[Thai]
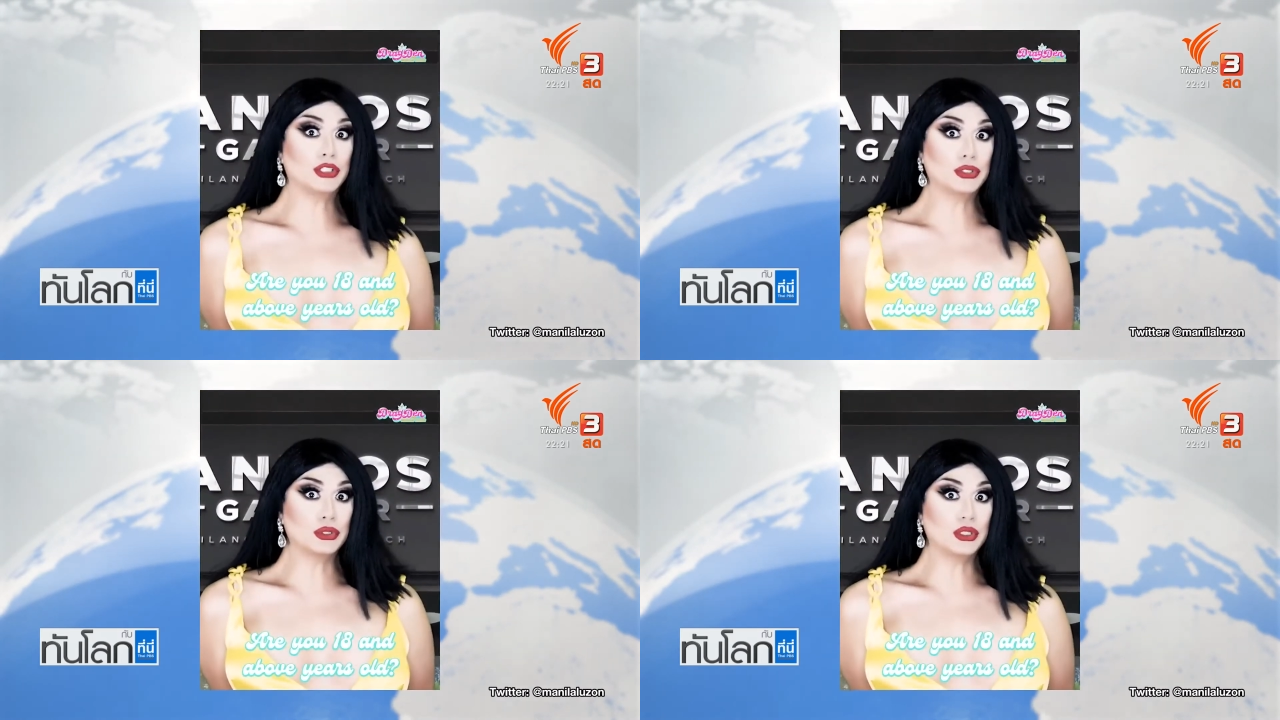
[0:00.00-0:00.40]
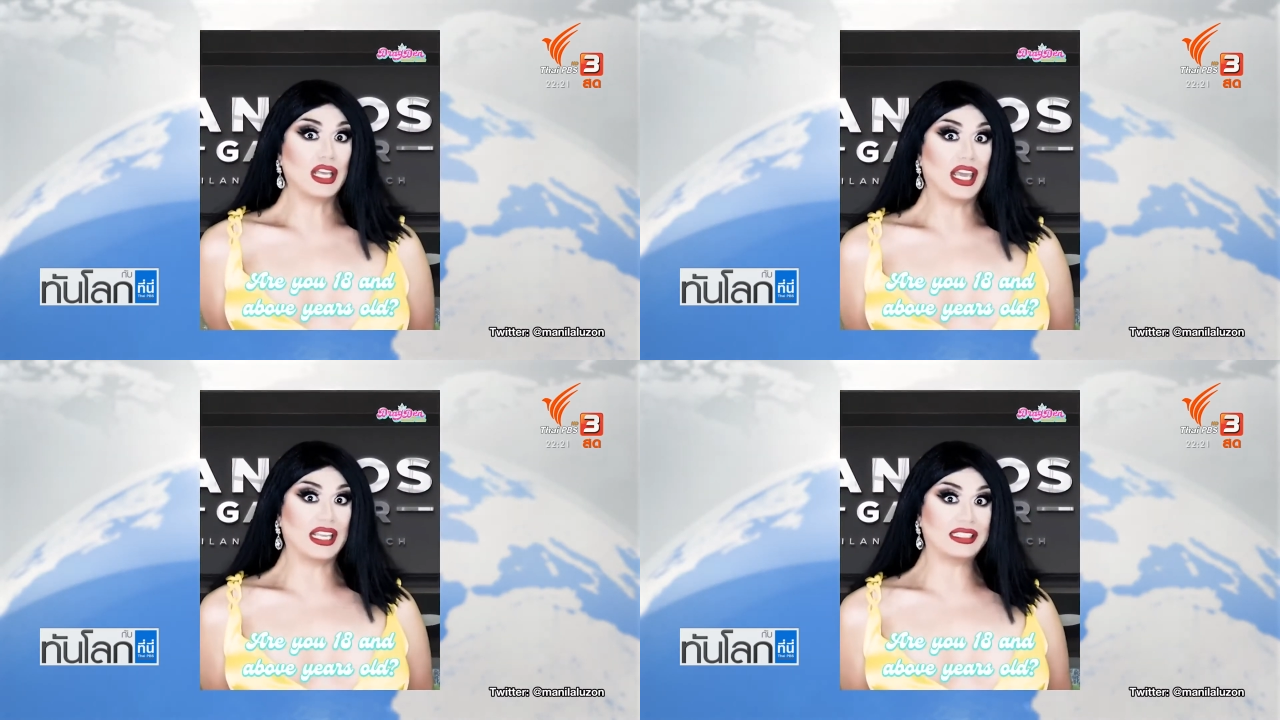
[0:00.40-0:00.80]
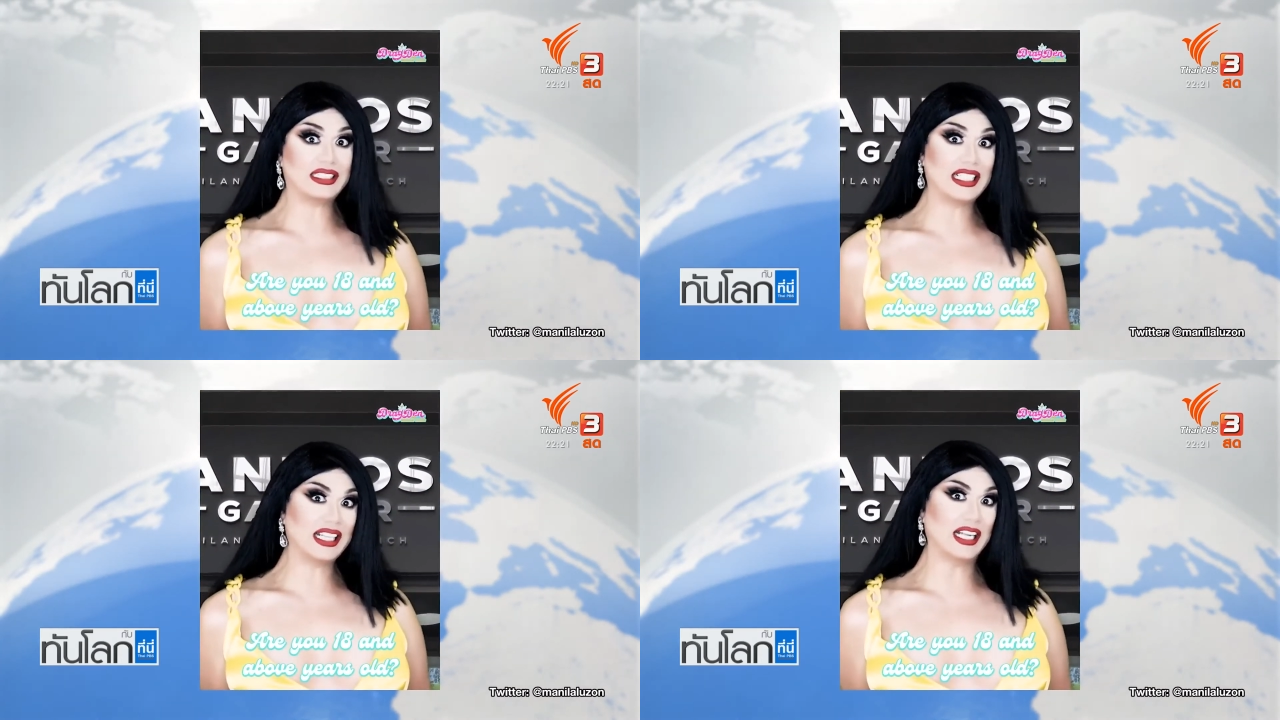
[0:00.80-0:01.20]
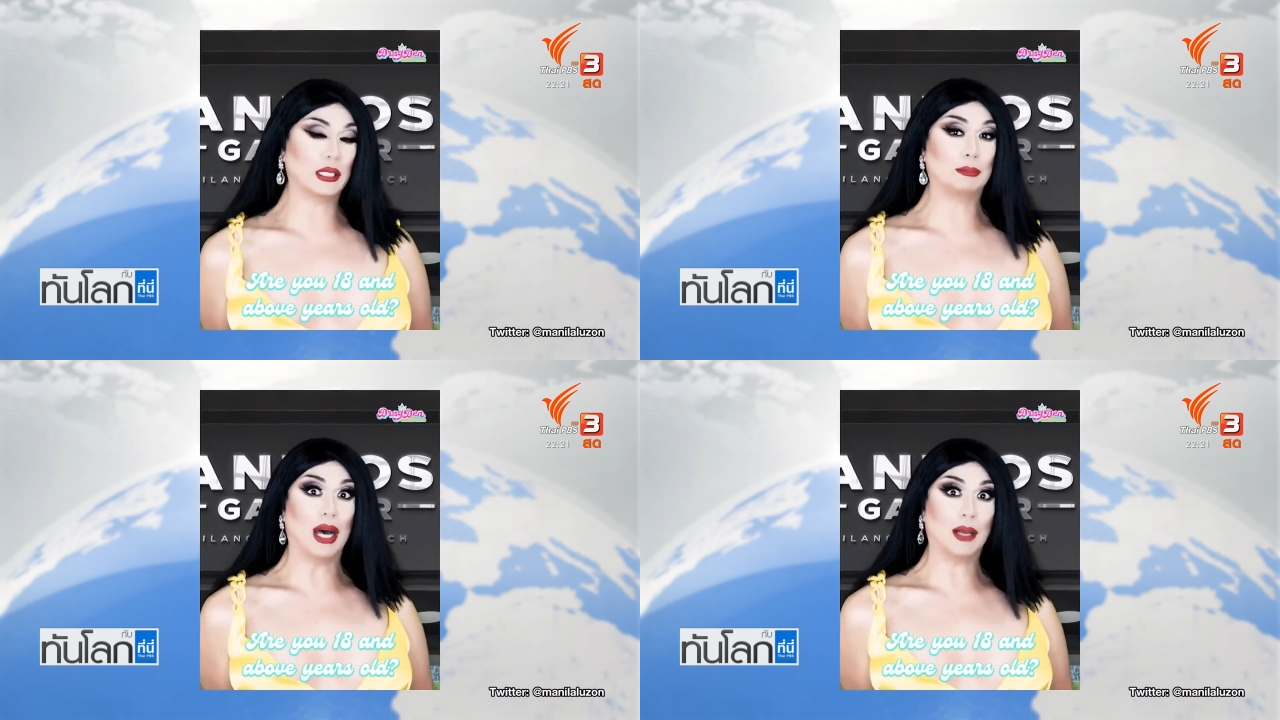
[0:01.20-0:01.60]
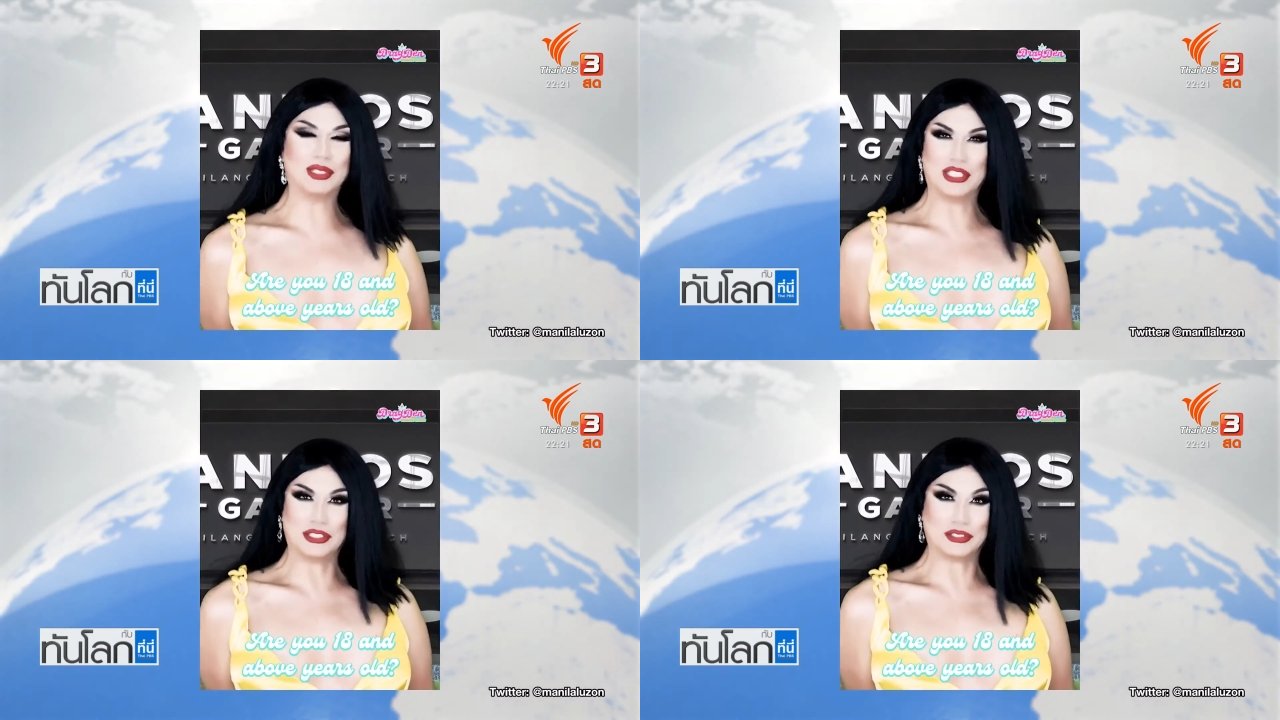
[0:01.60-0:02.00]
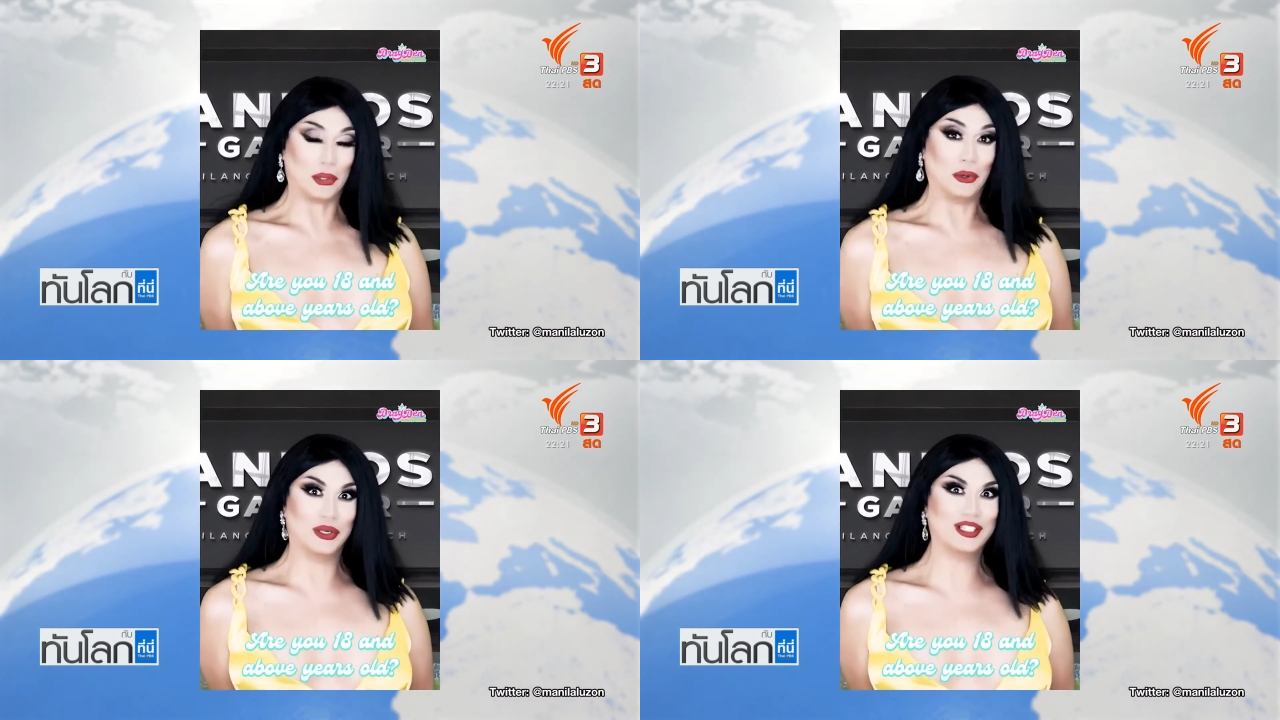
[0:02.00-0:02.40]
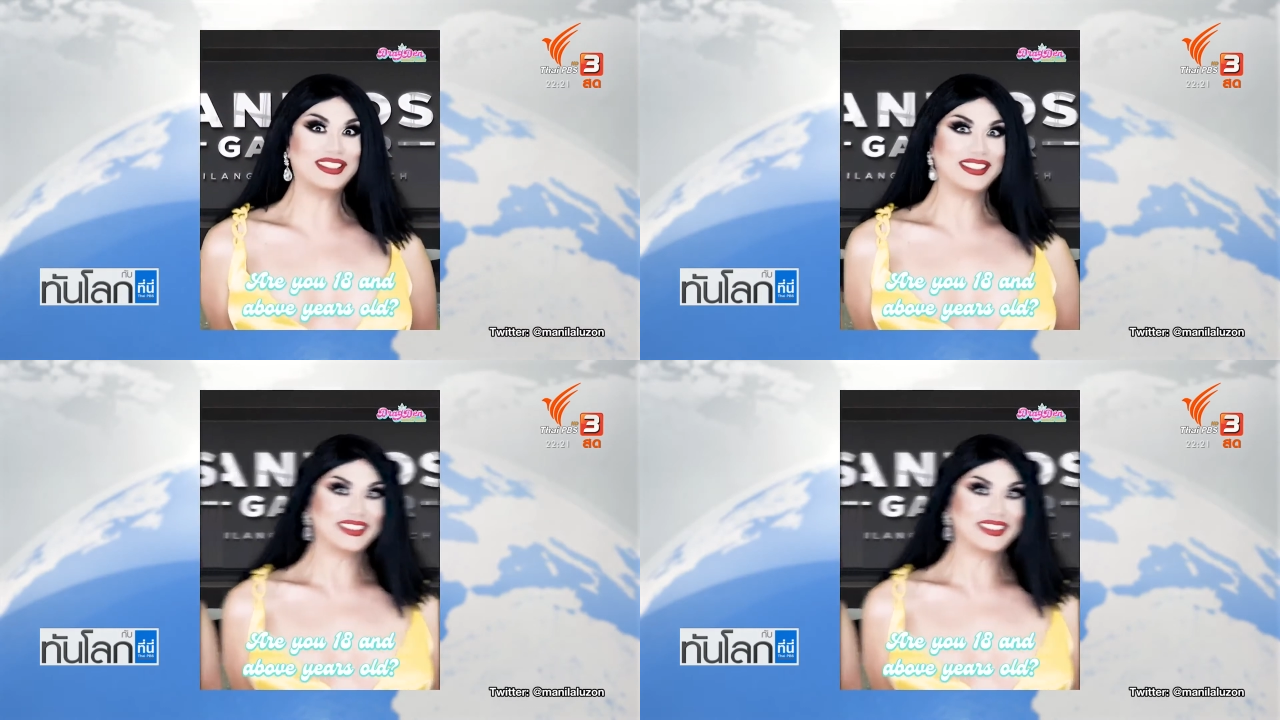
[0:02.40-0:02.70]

นะคะ แล้วก็จะผลิตโดยบริษัทโปรดักชัน